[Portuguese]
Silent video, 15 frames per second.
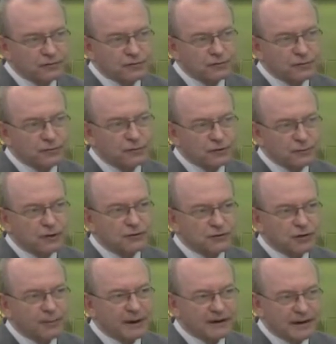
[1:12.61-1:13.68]
no último ano do
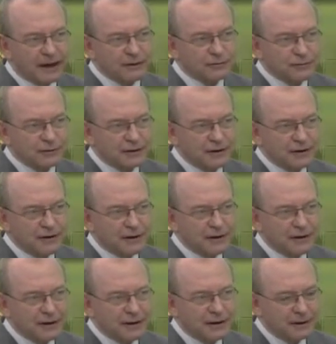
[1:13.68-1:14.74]
seu mandato,
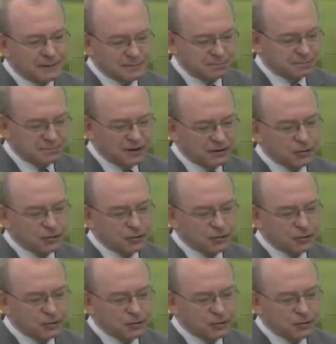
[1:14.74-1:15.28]
eh, tendo